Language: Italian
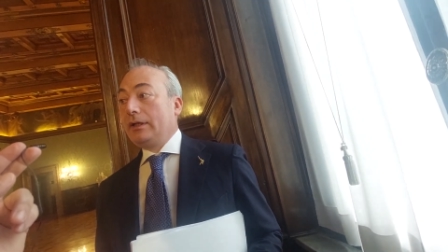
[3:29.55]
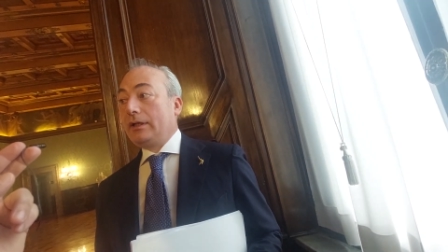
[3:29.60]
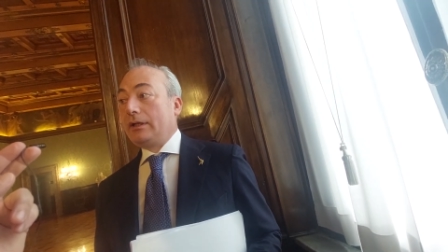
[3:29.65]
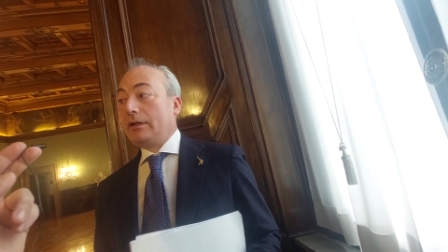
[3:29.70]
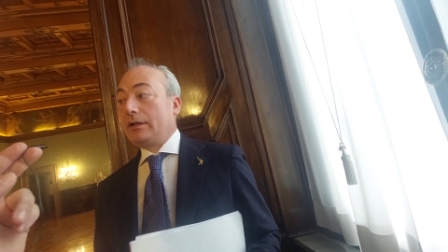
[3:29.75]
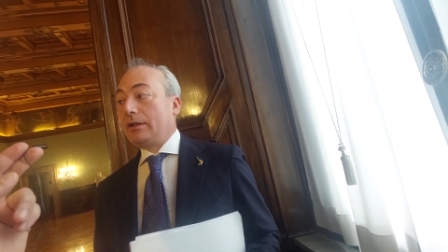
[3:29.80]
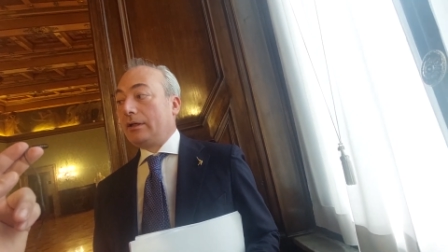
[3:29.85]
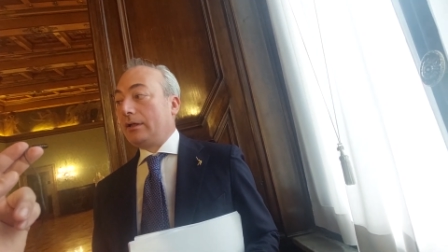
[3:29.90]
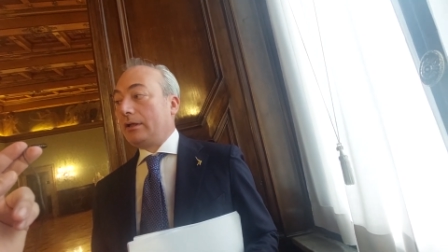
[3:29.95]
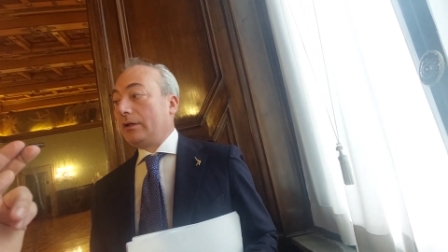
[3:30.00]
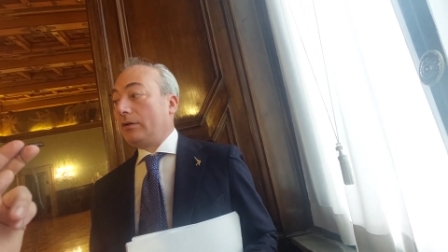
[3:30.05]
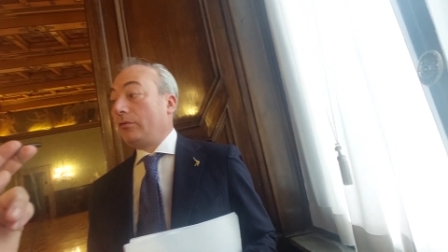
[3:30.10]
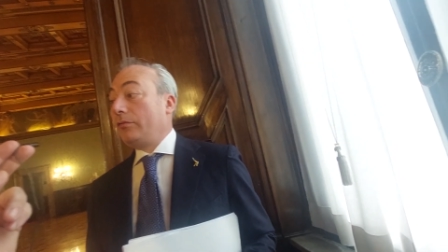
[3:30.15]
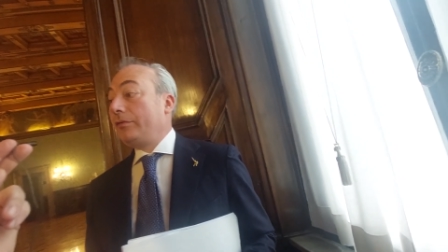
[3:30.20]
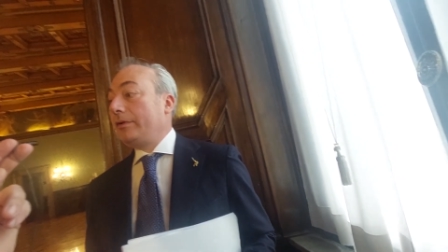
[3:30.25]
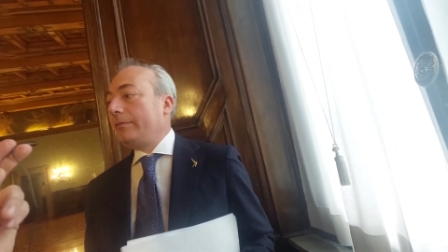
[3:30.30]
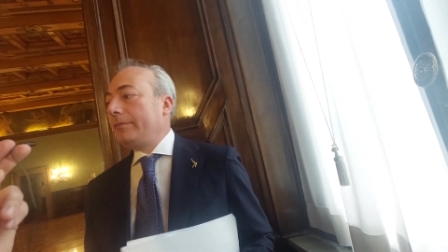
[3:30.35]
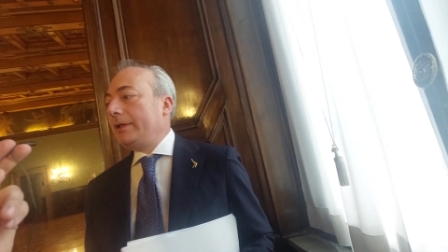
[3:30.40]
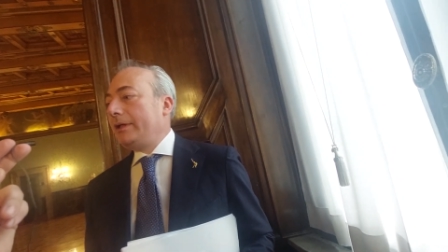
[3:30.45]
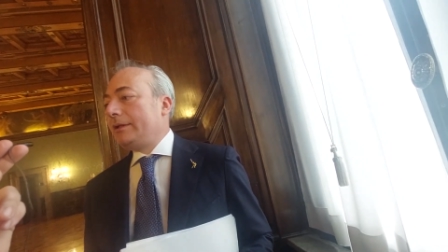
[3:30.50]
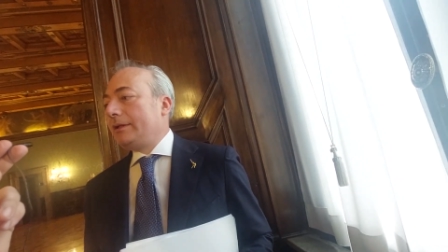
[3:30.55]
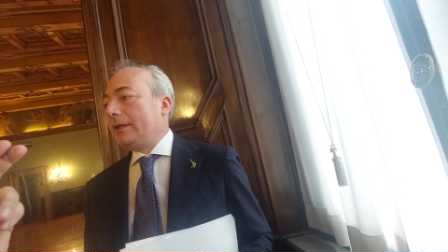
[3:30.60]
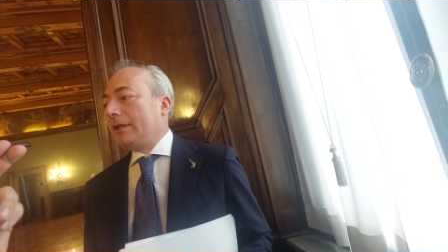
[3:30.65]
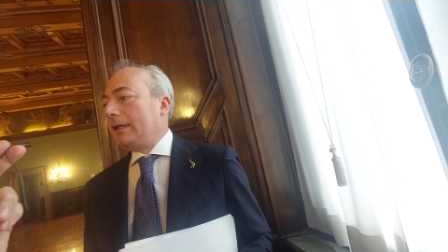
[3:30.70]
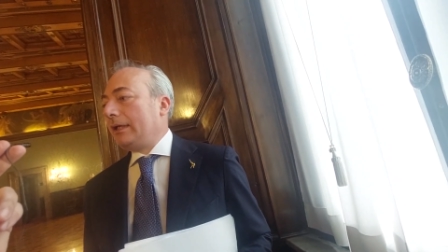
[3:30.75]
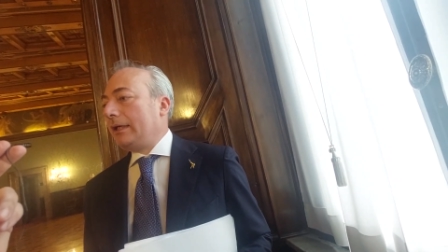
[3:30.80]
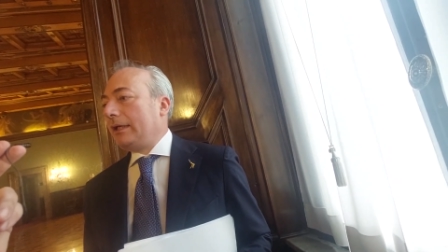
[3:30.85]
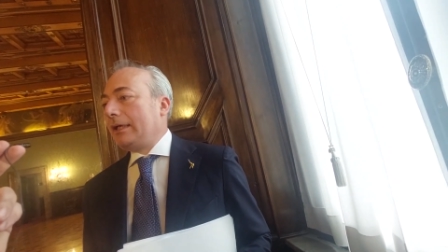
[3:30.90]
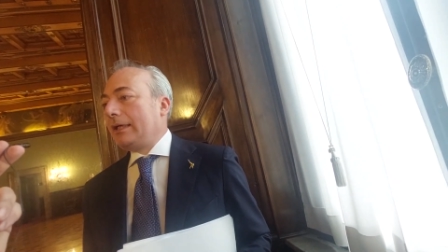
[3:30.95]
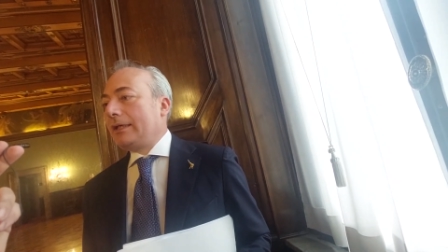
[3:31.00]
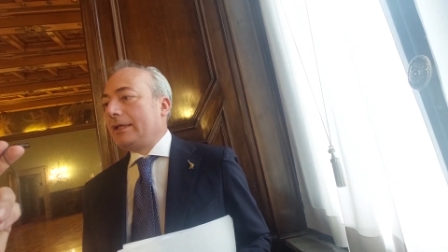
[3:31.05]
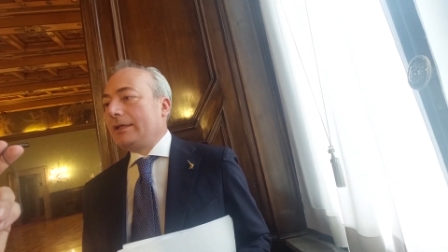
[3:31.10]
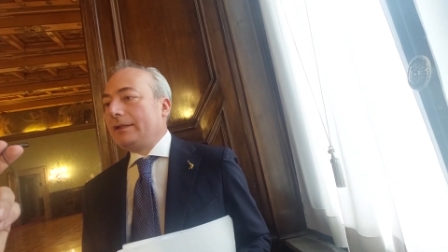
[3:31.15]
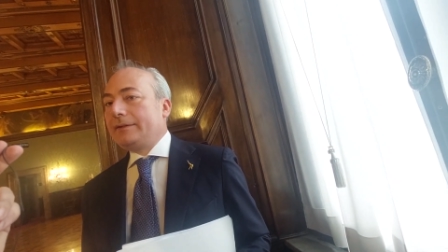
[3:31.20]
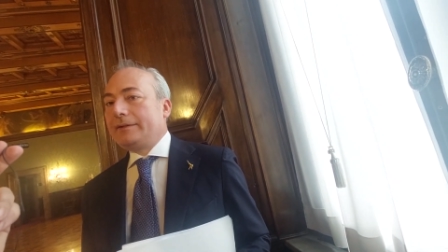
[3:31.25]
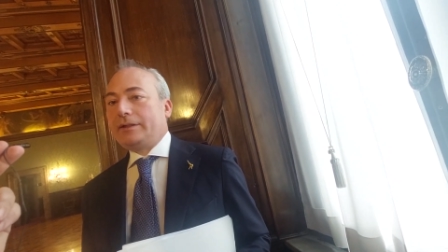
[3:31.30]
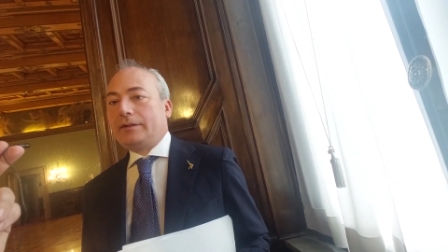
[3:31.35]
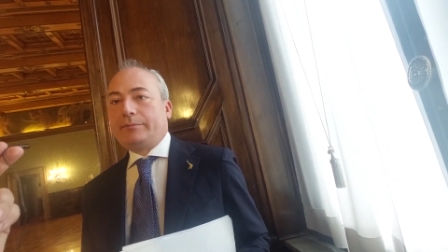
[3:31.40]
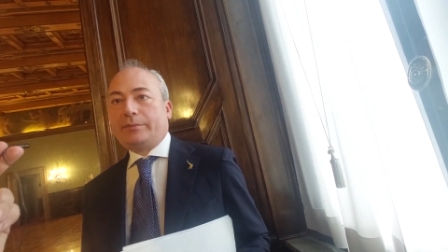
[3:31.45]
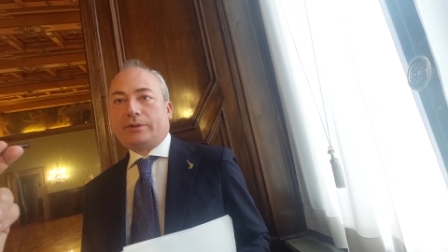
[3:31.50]
Eh, ovviamente la
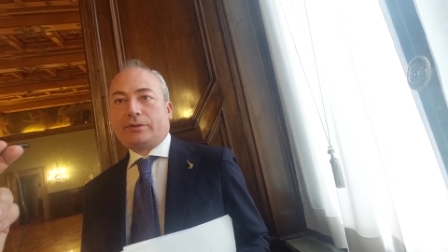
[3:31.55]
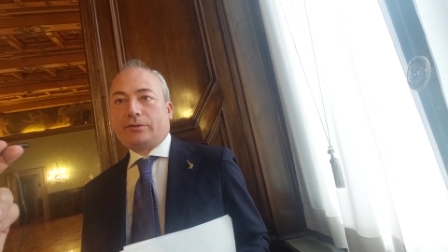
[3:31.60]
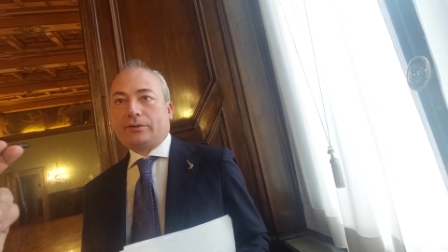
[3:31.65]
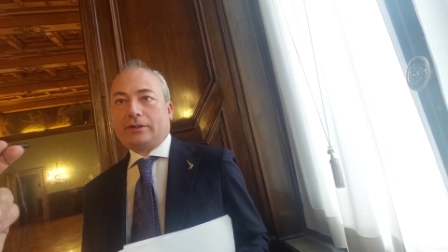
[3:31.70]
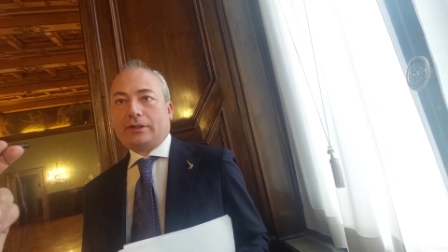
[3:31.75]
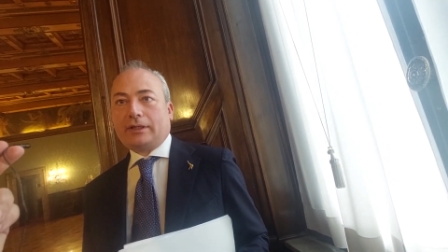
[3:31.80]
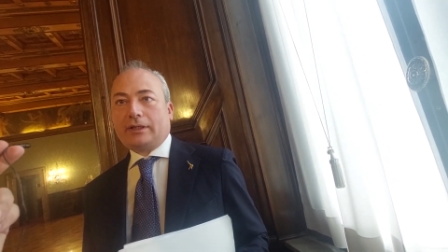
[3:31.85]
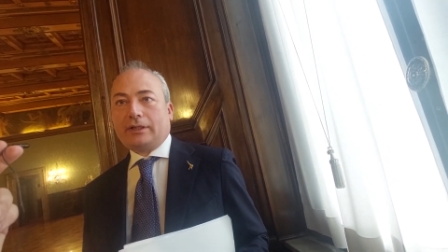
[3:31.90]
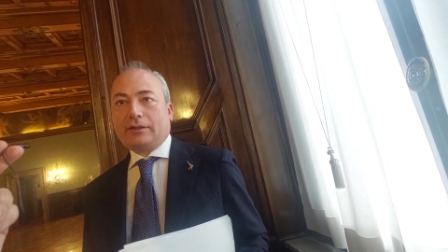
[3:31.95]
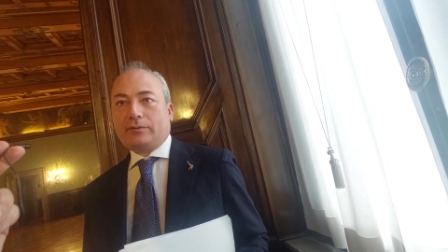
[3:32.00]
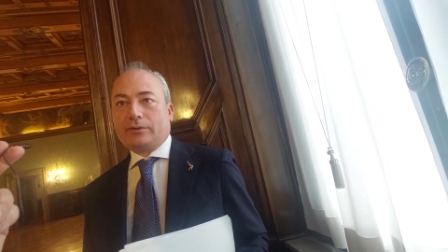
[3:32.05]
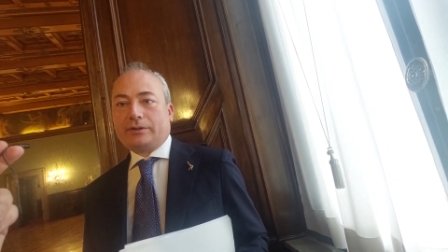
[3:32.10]
carenza del personale,